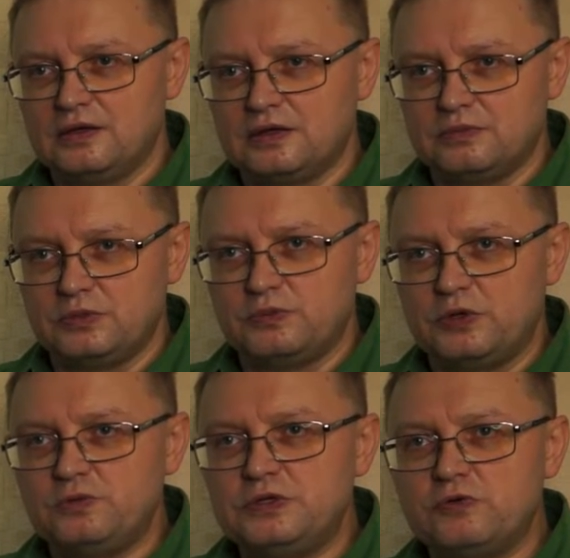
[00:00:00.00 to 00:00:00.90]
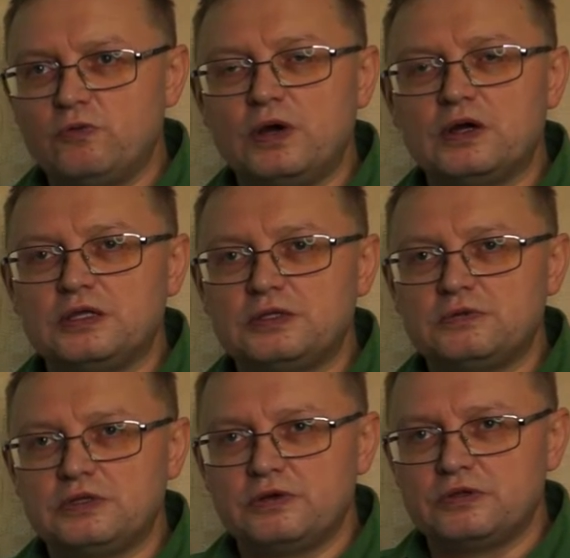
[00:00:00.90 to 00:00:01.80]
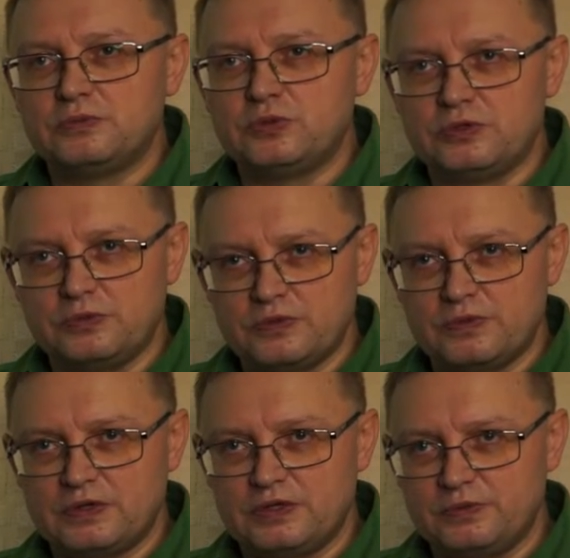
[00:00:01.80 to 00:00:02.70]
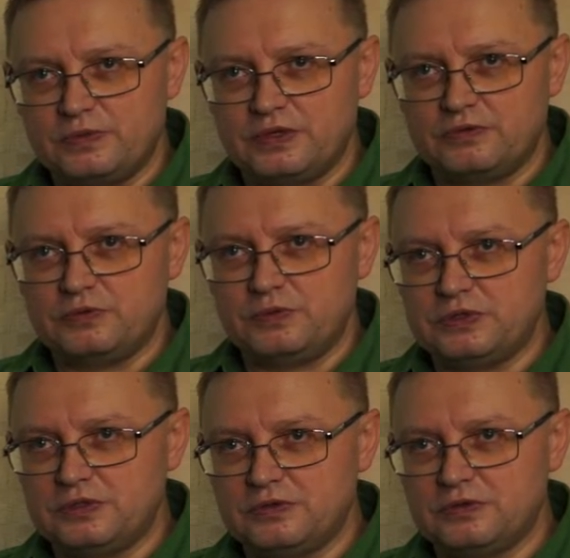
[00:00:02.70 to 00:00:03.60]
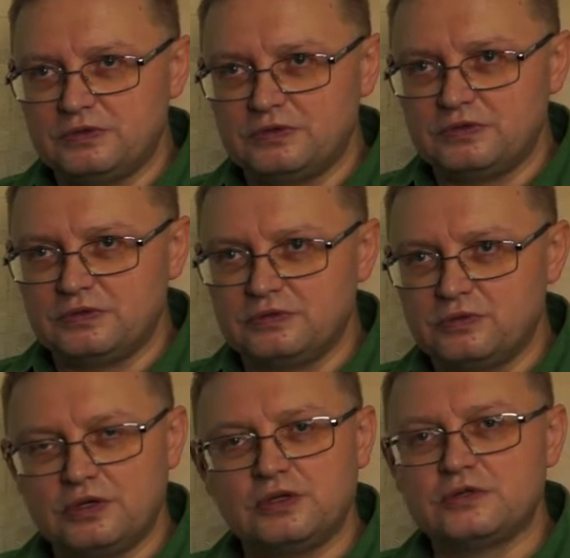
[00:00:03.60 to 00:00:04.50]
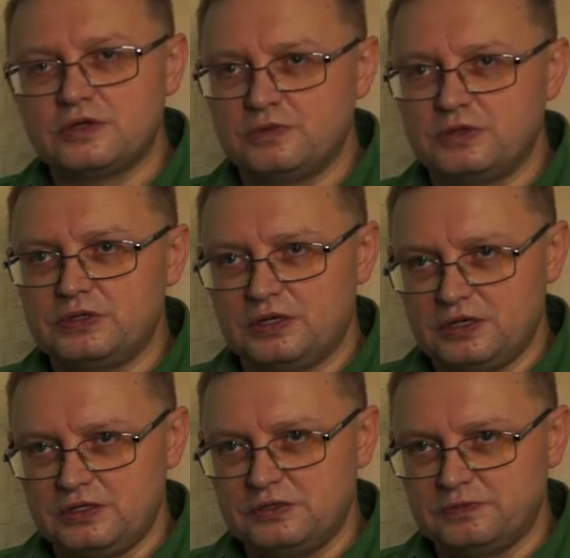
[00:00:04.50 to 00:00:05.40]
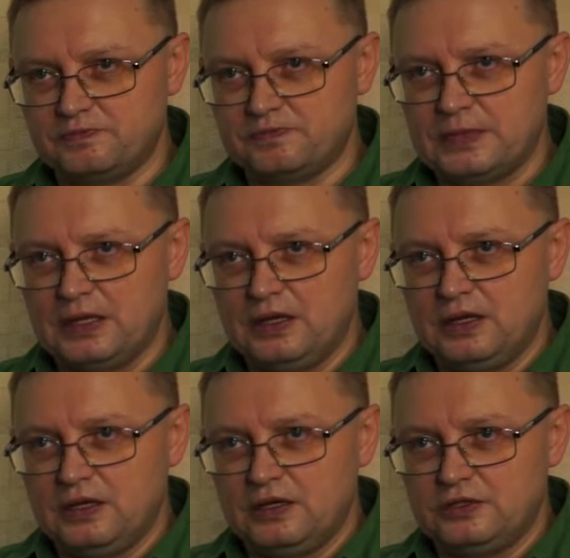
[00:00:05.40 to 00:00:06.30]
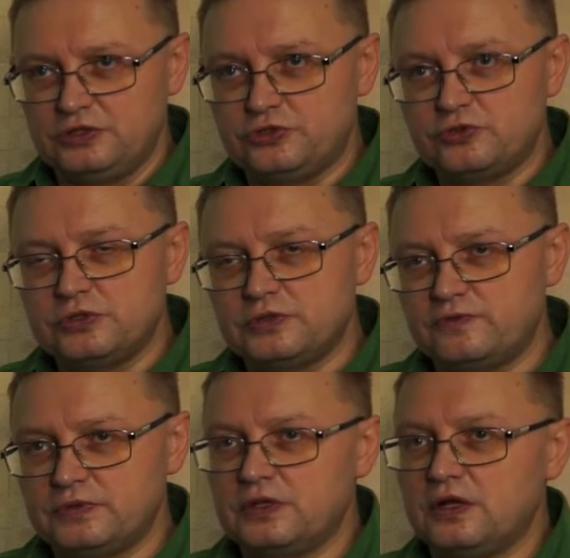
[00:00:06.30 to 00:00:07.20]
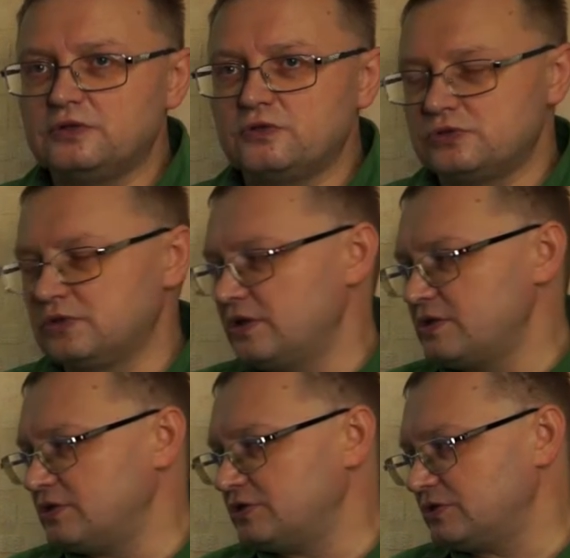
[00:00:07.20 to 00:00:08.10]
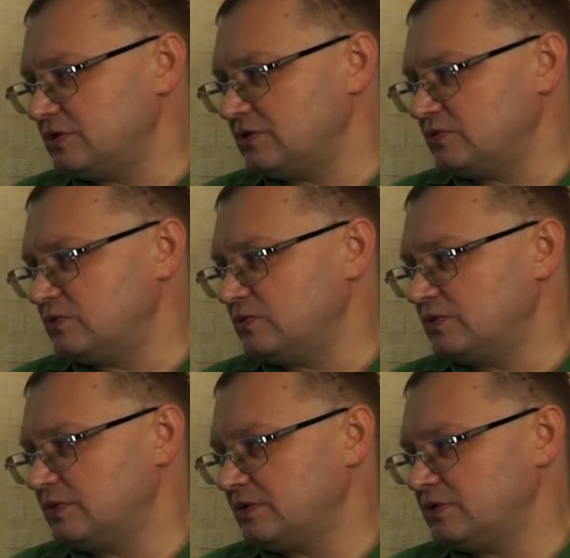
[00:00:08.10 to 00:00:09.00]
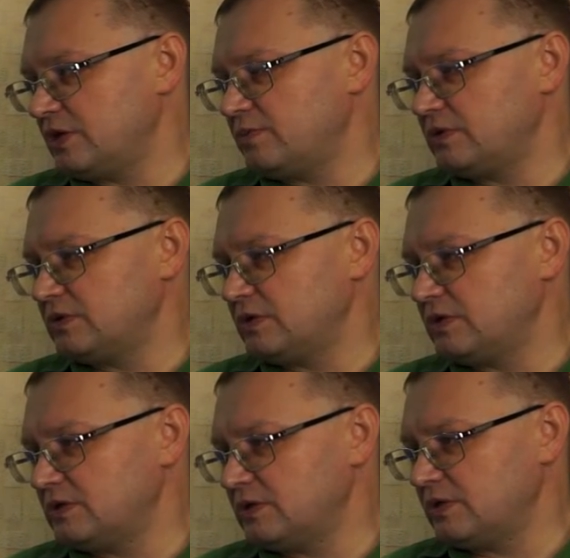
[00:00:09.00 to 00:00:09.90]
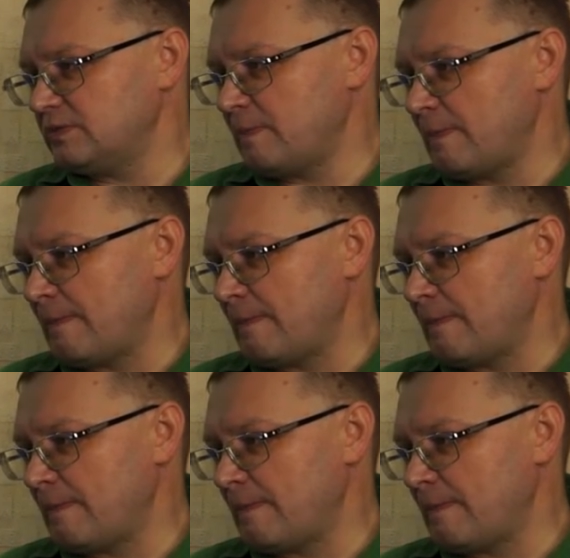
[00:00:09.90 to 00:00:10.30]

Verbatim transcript: как бы полюбить его богатого, наверное, многие бы смогли бы, а вот бедного э, только эта самая героиня. Еще один финал, тоже классический у Чаплина, это